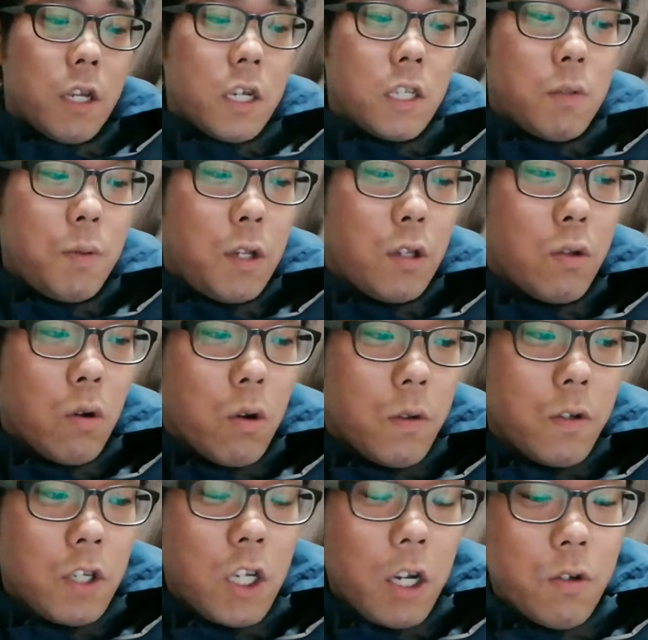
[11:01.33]

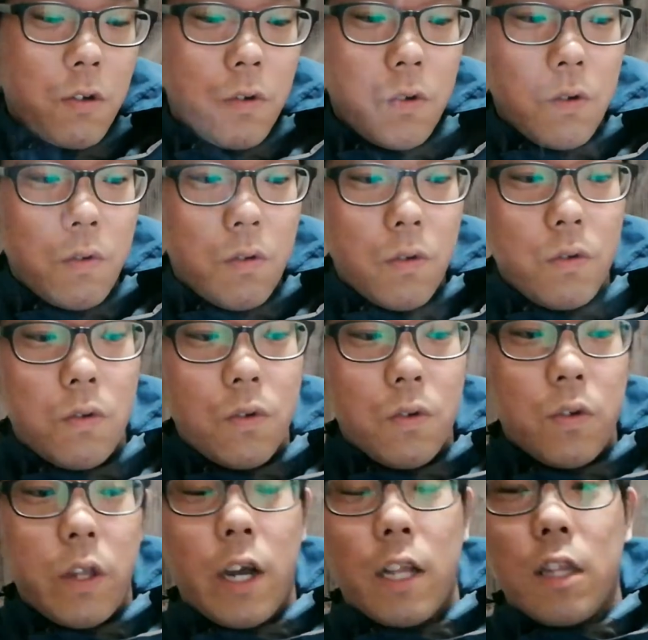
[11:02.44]

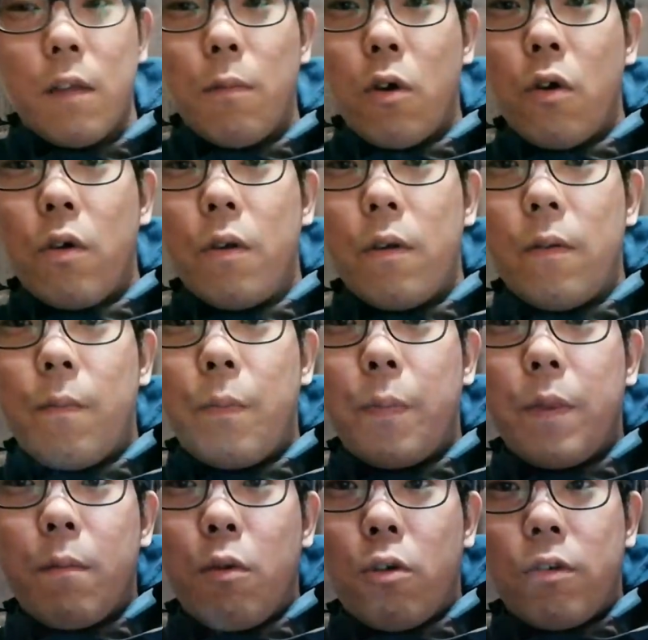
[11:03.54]
リカンスピリットシャグで買っても
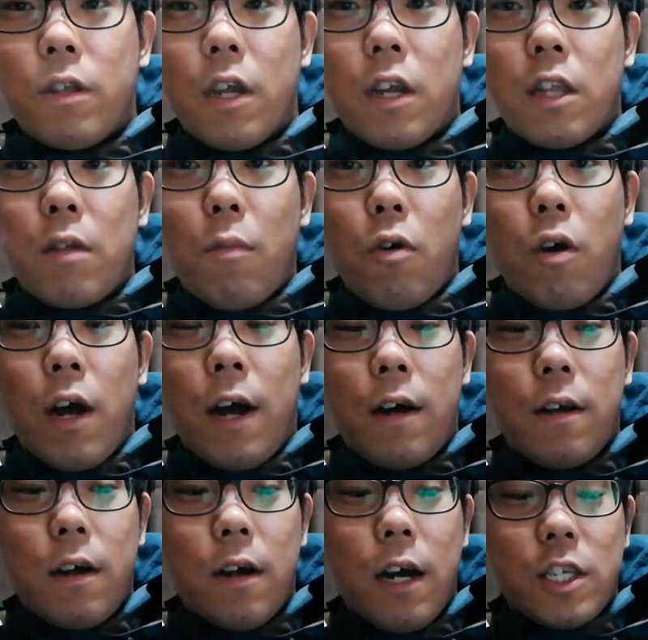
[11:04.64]
ボックスで買っても
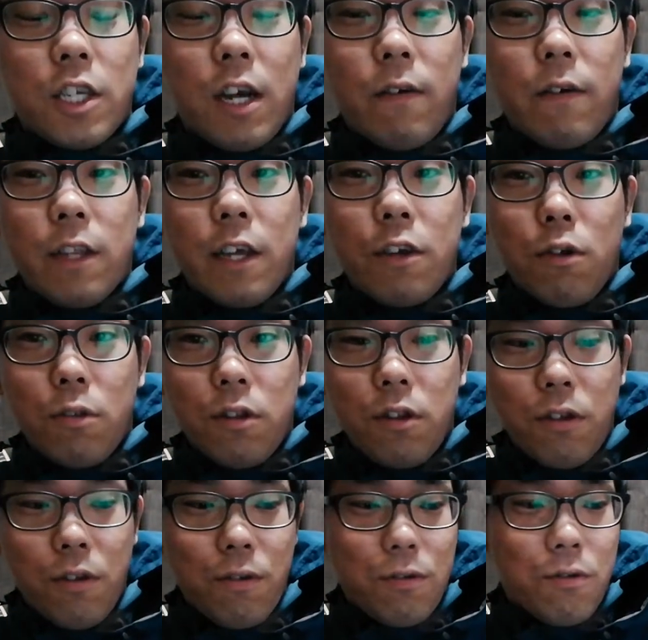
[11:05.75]
味変わんないよっ
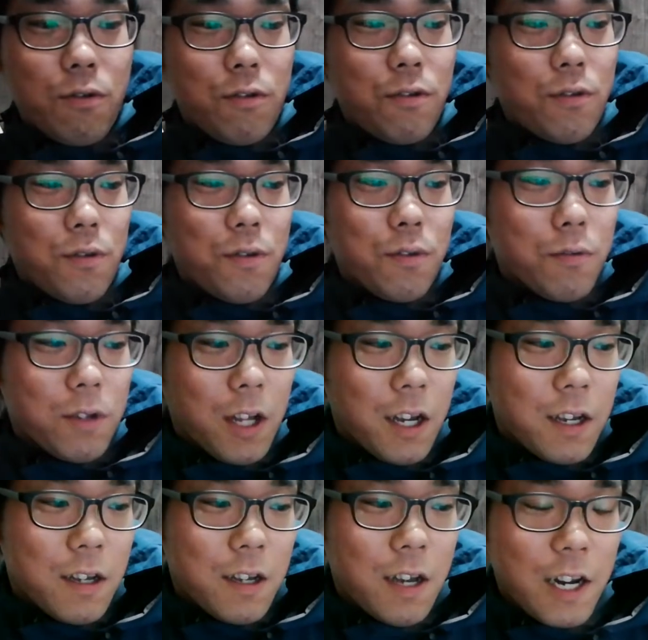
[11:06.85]
ていうそういうような
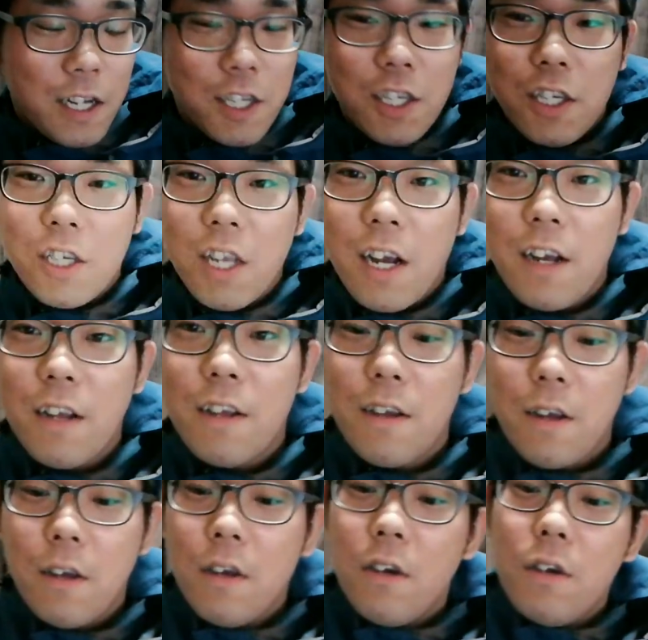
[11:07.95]
話でした
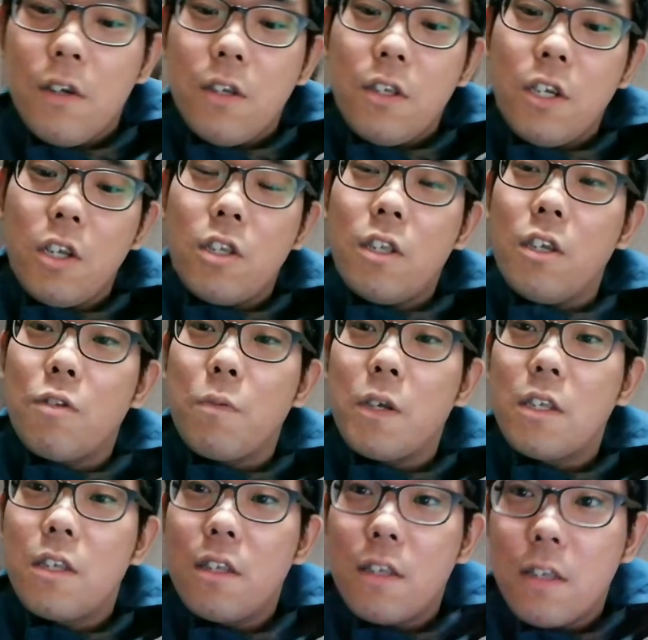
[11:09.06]
じゃあ失礼しま
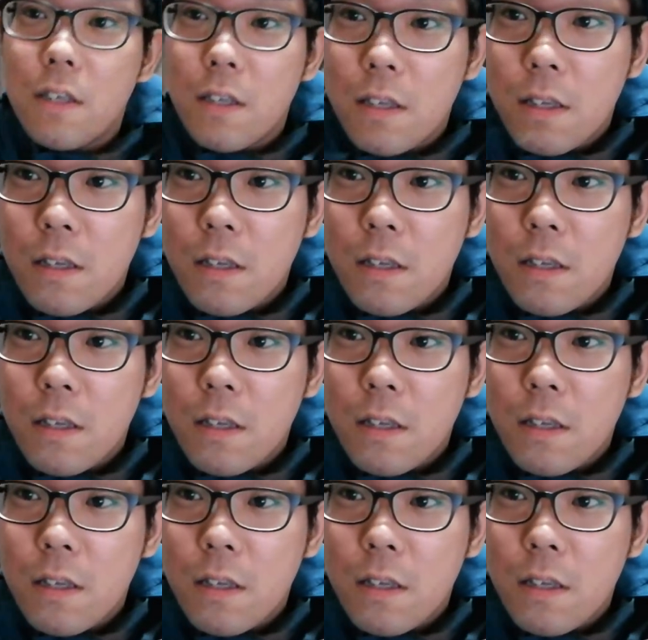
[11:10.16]
す